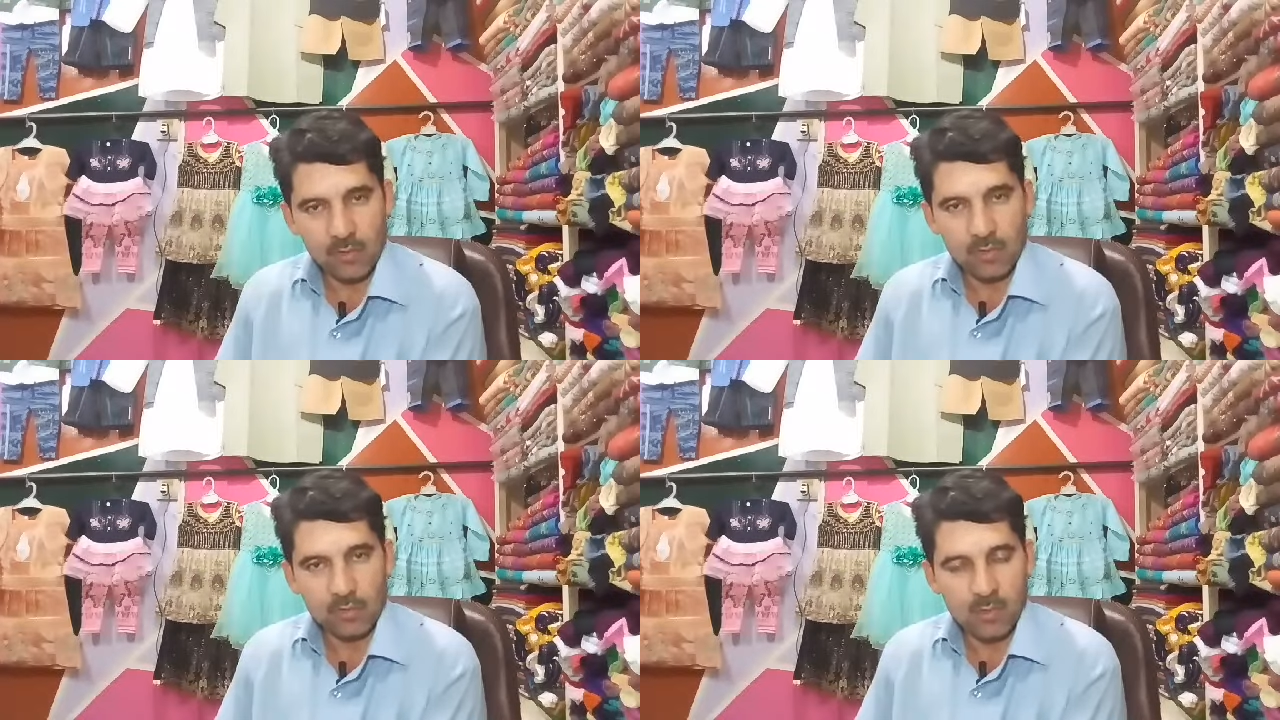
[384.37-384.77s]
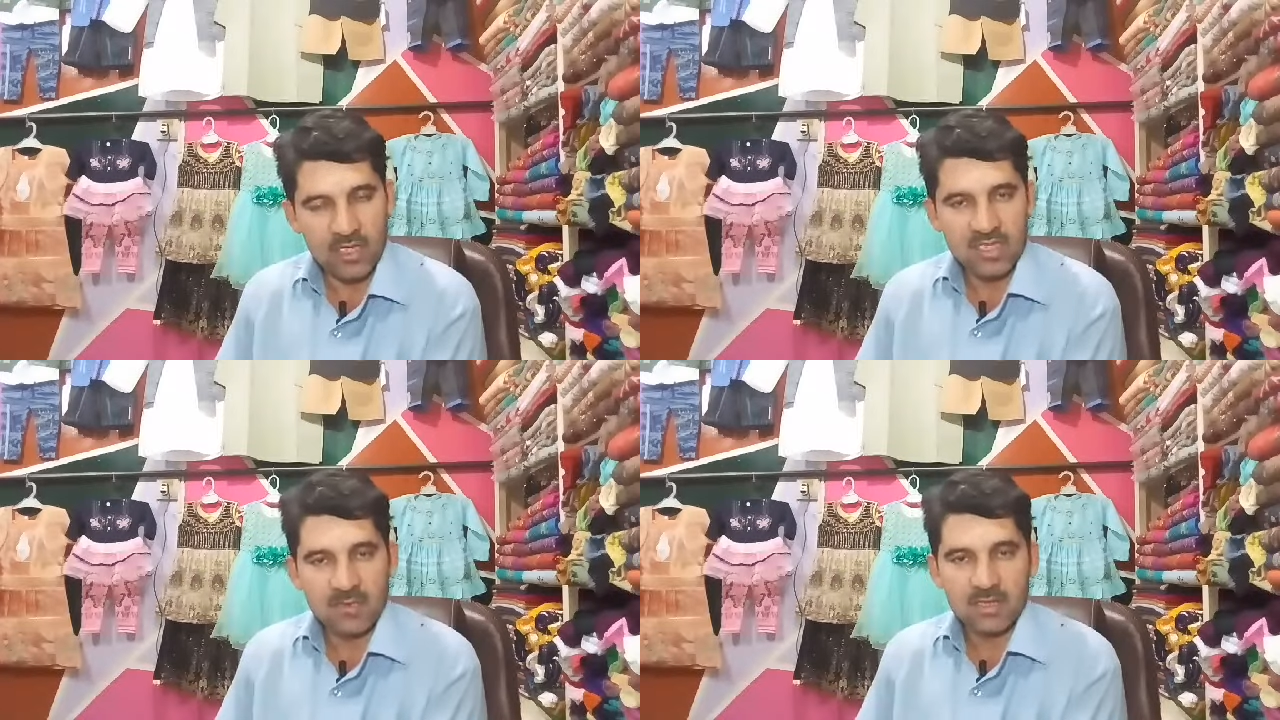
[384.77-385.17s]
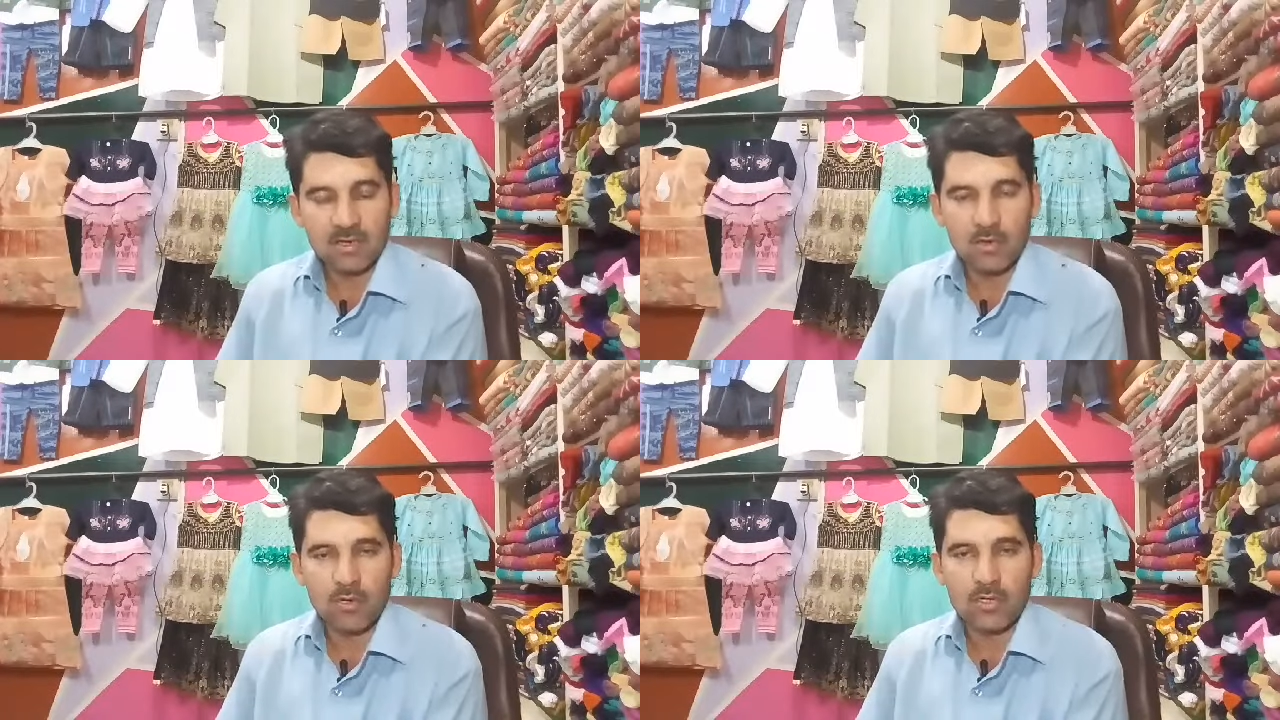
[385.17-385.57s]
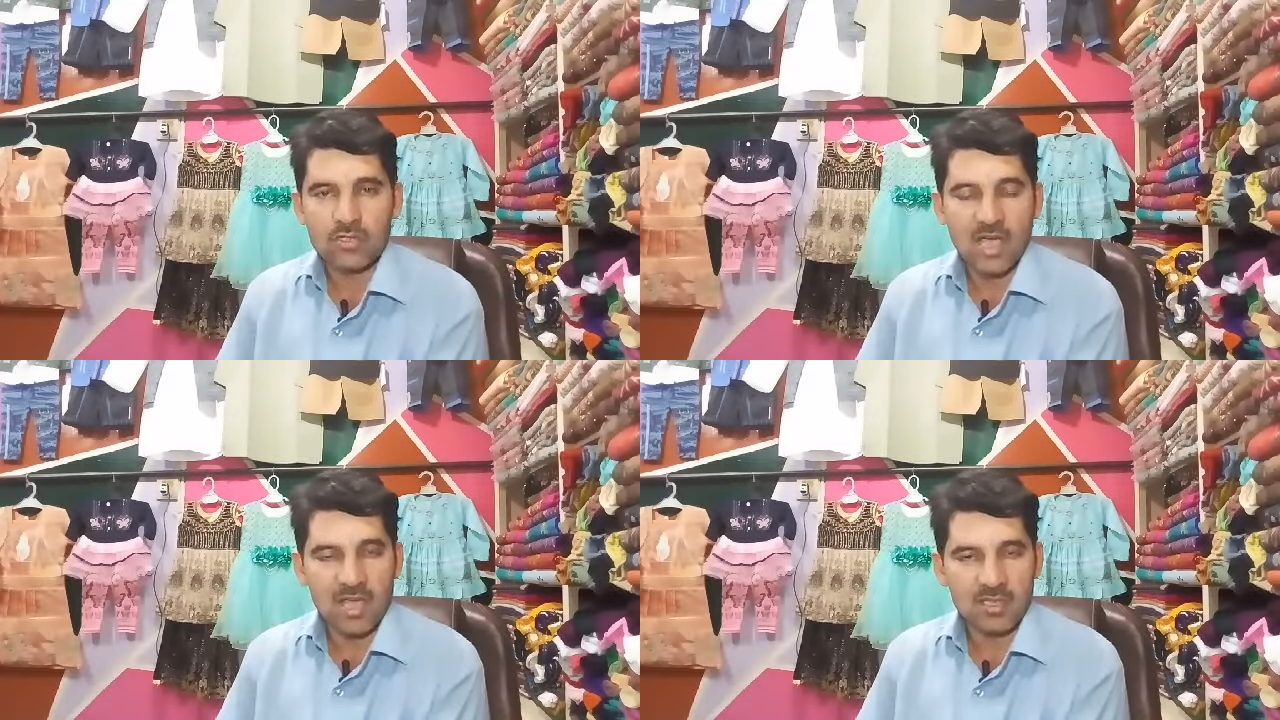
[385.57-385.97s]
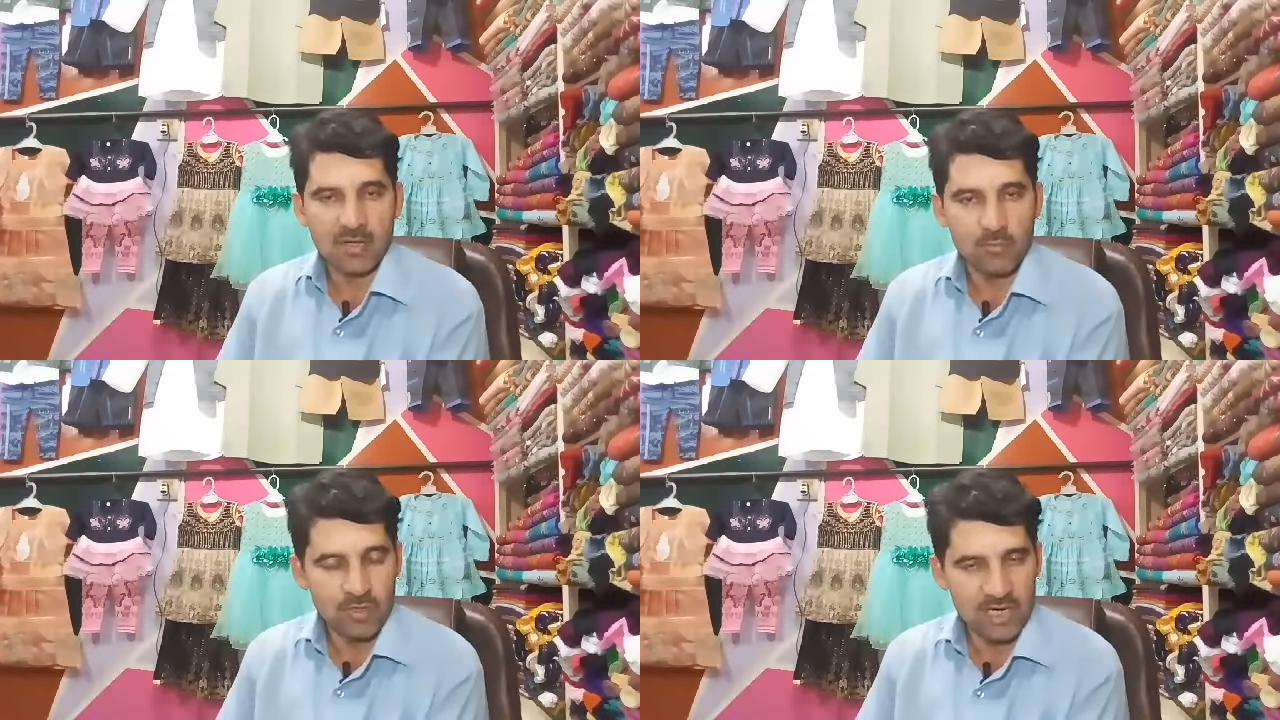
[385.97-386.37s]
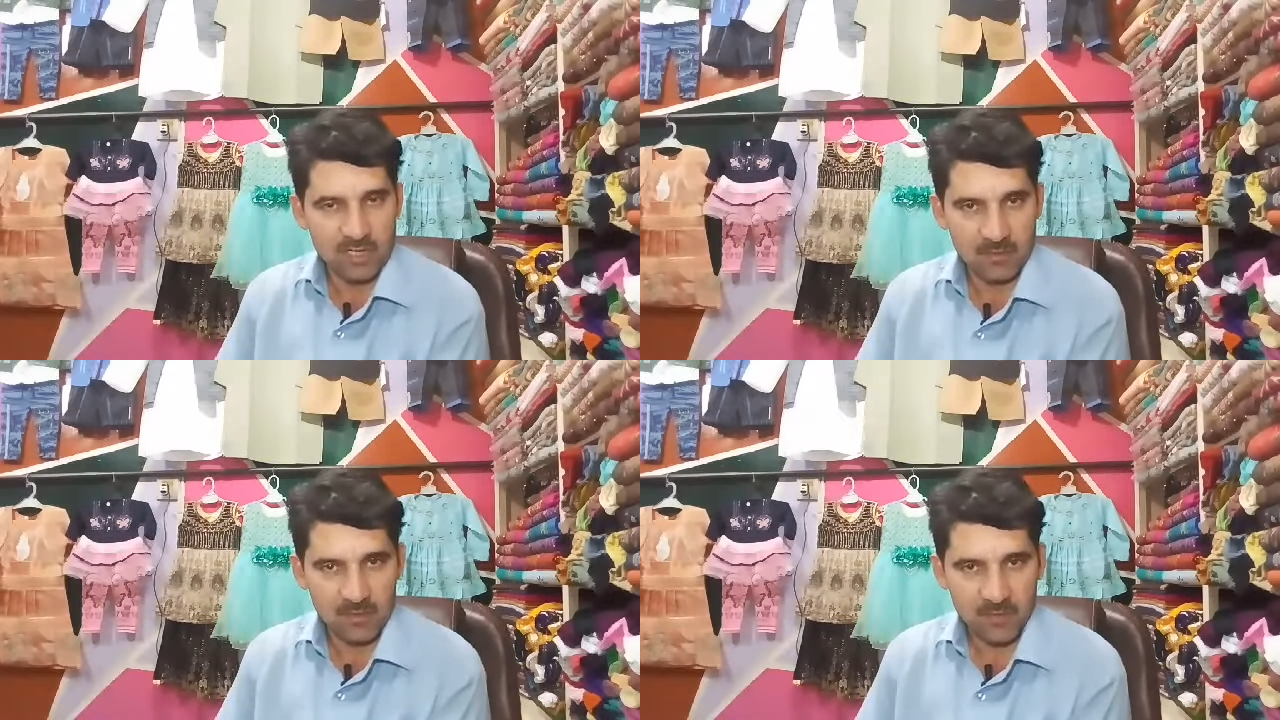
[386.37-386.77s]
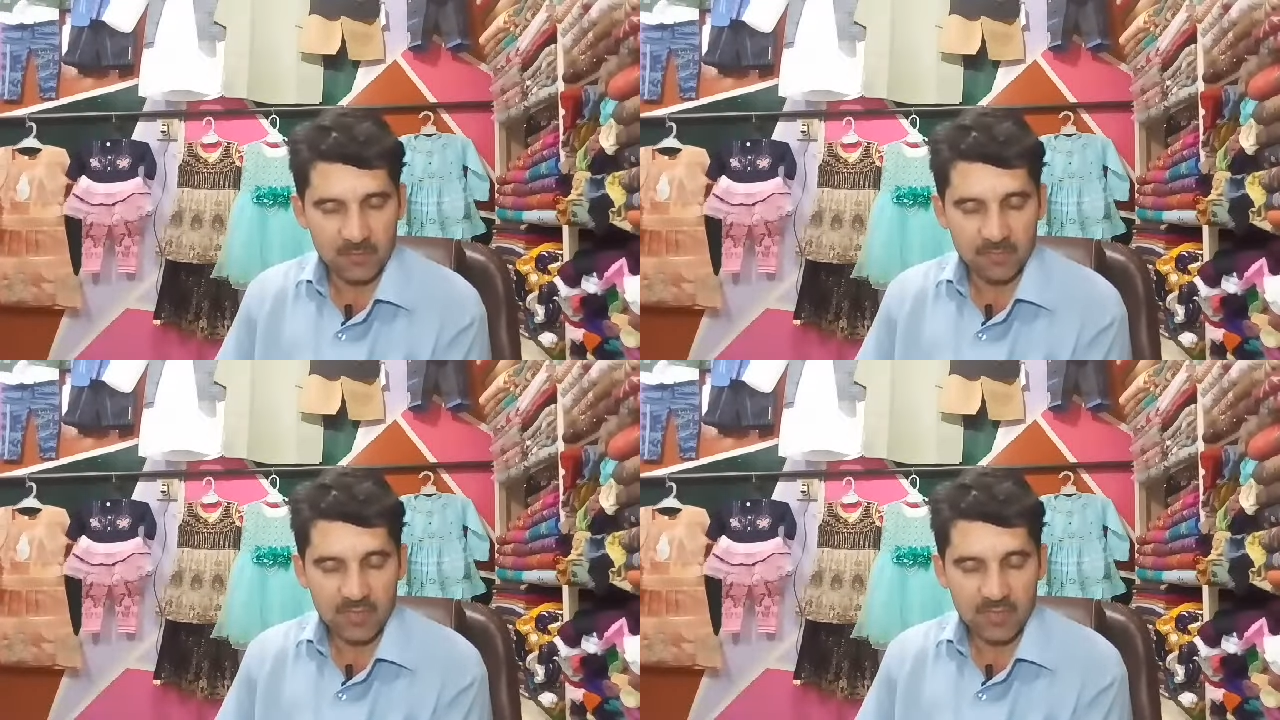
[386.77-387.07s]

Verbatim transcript: और दुबई की बात करूँगा जहाँ तक मुझे इलम है